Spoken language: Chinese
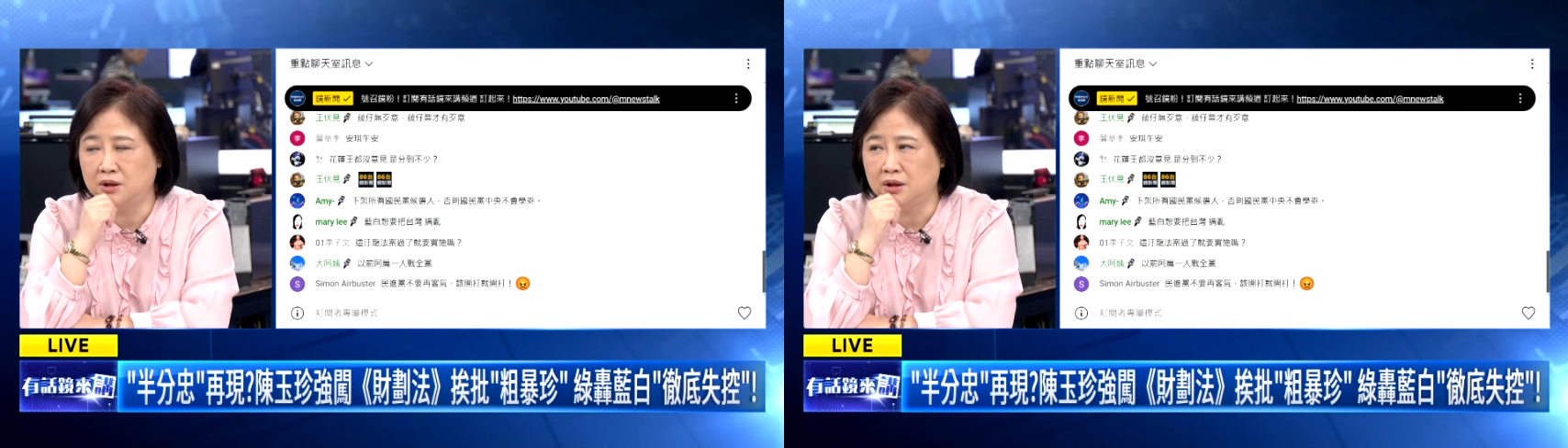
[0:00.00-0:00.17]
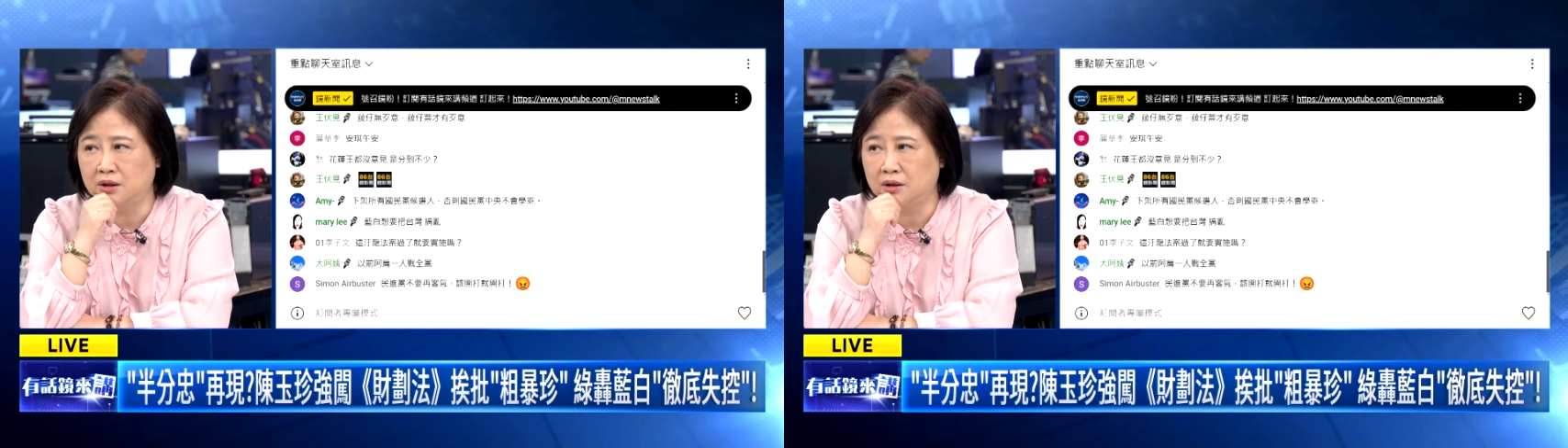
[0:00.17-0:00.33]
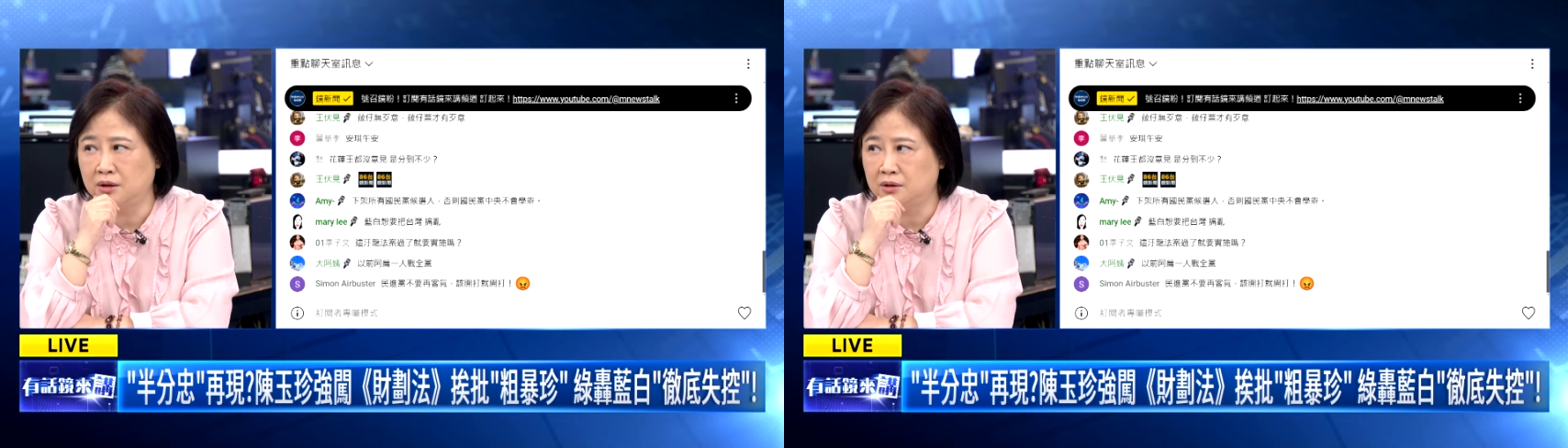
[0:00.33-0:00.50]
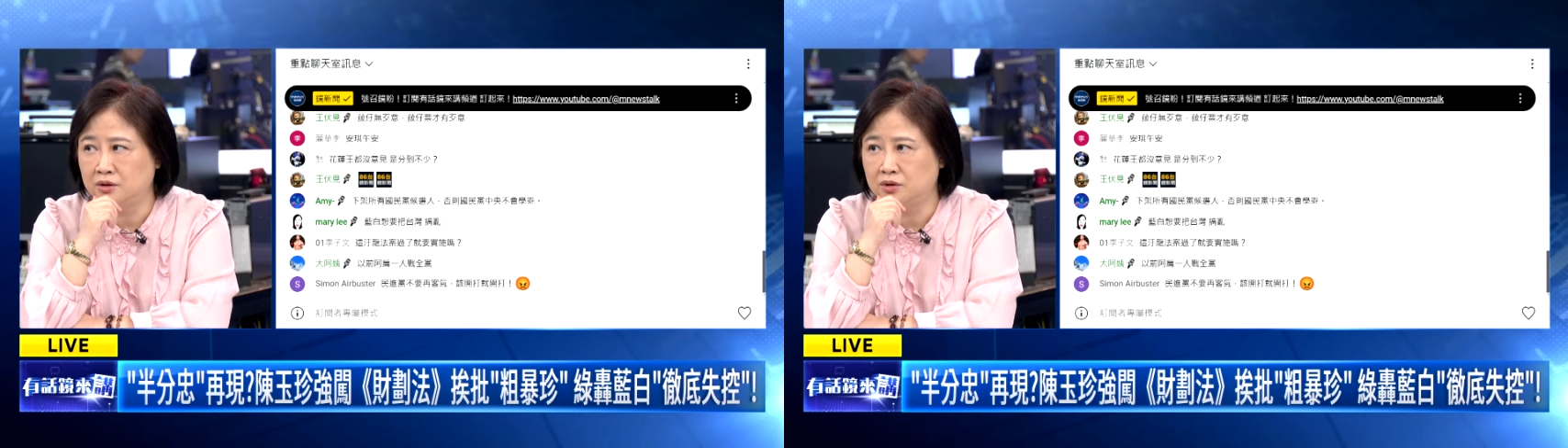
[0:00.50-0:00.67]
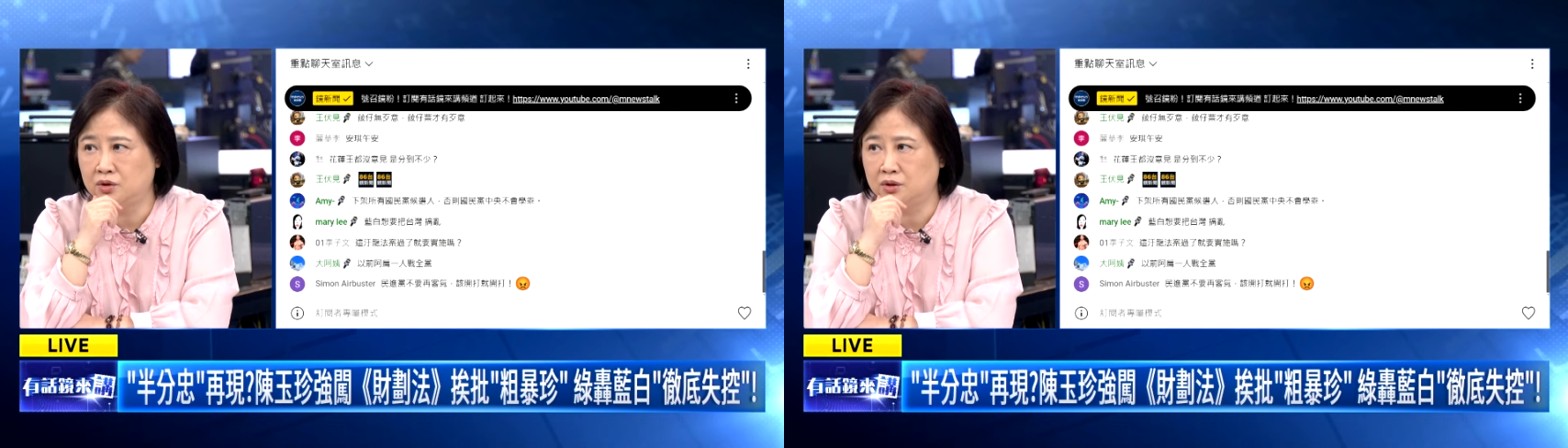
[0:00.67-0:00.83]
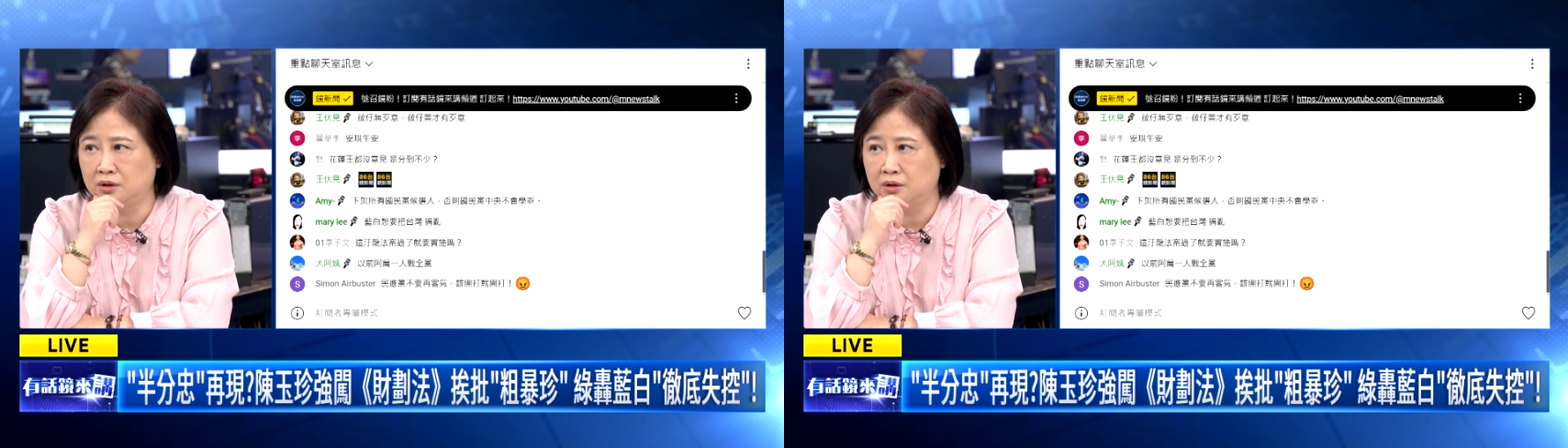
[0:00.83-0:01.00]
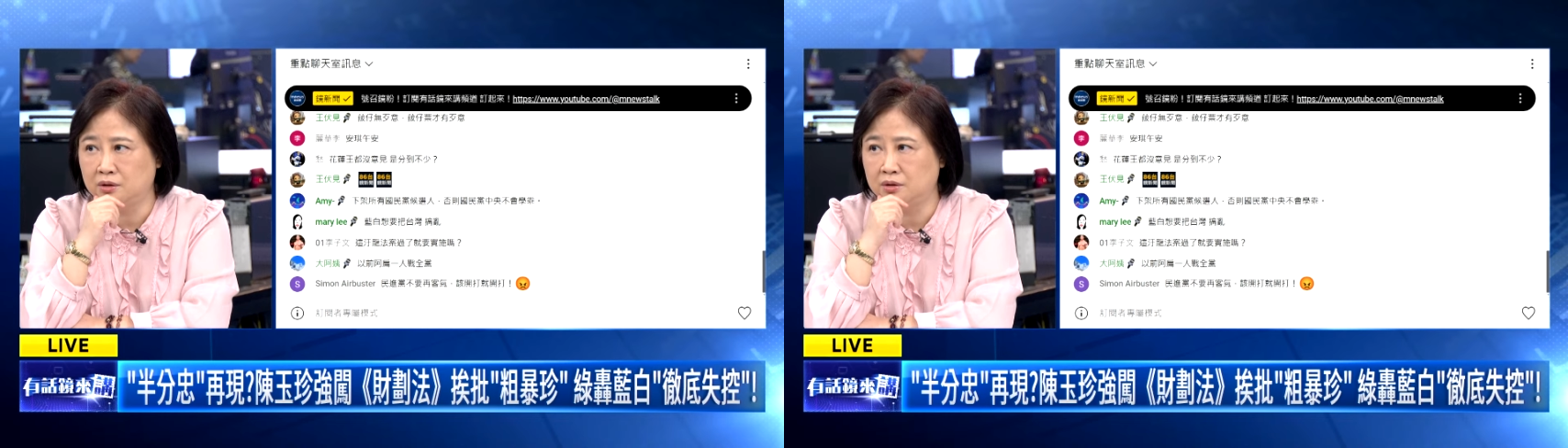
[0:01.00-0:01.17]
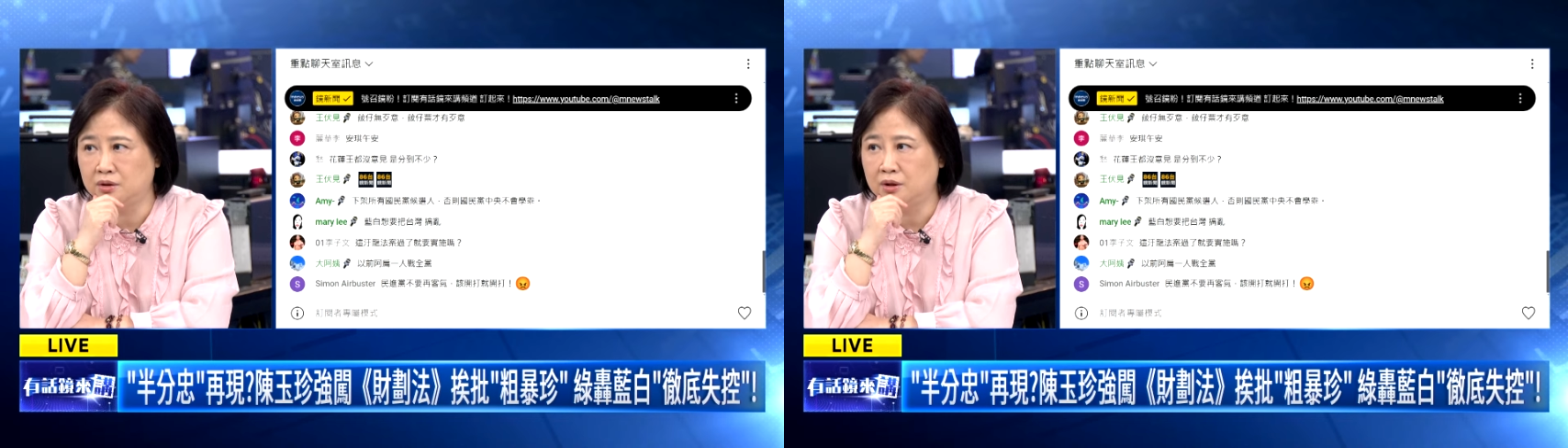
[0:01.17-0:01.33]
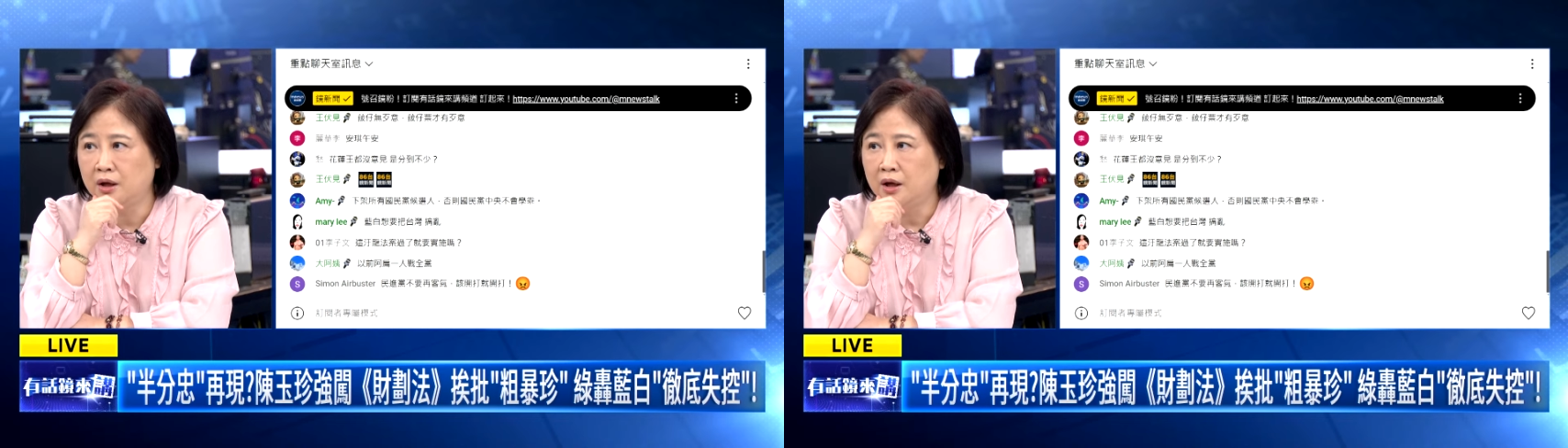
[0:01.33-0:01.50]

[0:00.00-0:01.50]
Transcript: 这个呃，